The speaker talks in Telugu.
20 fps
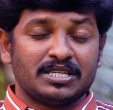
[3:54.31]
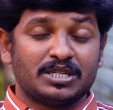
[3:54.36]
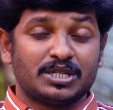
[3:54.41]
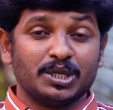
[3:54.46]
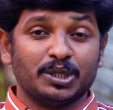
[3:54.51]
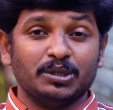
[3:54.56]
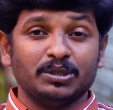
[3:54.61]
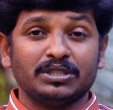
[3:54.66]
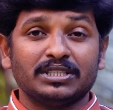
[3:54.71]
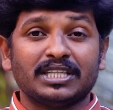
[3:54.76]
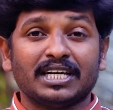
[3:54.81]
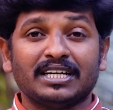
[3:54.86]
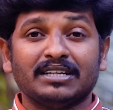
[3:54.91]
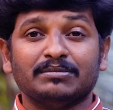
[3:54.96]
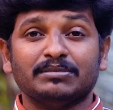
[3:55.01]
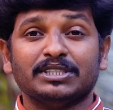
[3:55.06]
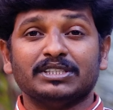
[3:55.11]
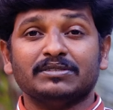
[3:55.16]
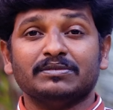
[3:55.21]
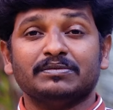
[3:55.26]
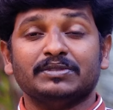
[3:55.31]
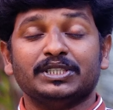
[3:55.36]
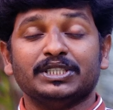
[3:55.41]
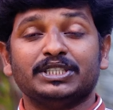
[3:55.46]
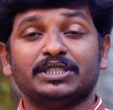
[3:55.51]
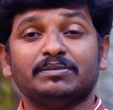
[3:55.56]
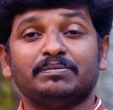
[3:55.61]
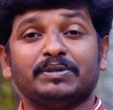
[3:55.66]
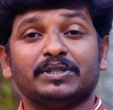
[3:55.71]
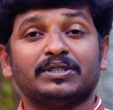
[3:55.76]
చెడుతనమును
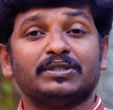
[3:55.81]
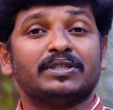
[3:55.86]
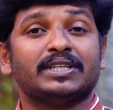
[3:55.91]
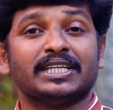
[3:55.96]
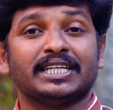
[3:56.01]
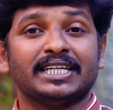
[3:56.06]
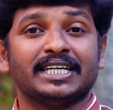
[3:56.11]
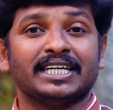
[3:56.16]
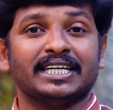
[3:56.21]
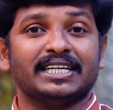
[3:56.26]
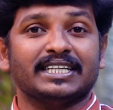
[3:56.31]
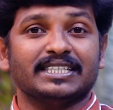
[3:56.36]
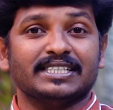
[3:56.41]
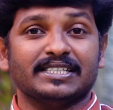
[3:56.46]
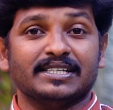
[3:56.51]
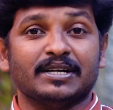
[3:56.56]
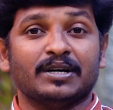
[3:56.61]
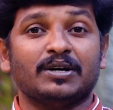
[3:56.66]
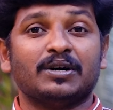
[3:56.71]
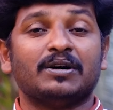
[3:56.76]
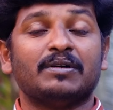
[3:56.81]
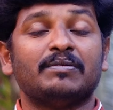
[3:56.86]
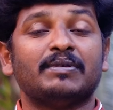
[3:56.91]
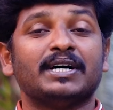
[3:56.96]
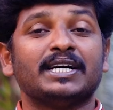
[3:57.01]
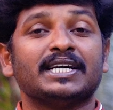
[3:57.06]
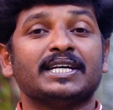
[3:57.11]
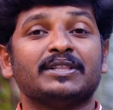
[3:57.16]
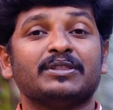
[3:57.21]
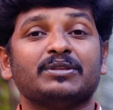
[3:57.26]
విడిచిపెట్టుటయే
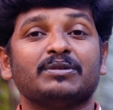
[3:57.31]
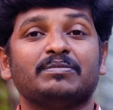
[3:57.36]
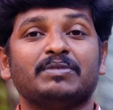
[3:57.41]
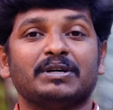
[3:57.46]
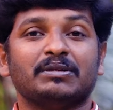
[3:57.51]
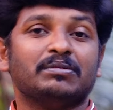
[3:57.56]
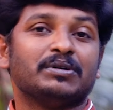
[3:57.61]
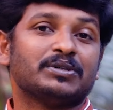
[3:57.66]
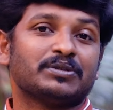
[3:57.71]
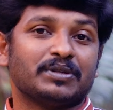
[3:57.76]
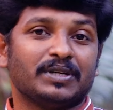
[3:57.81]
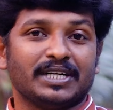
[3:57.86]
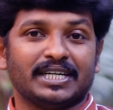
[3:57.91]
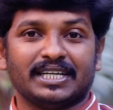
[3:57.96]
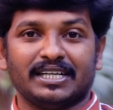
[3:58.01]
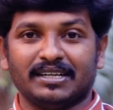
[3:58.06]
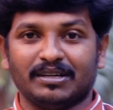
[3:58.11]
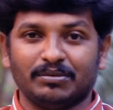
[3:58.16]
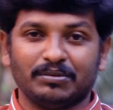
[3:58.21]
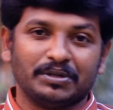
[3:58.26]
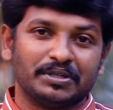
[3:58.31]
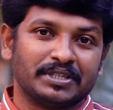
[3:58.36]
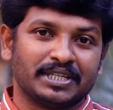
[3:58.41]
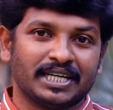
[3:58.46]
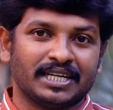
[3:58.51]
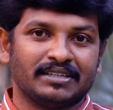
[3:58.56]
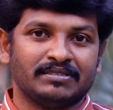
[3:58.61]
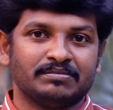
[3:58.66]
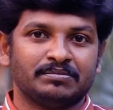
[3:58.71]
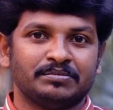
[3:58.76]
యహోవా ఎందు భయభక్తులు కలిగి ఉండుట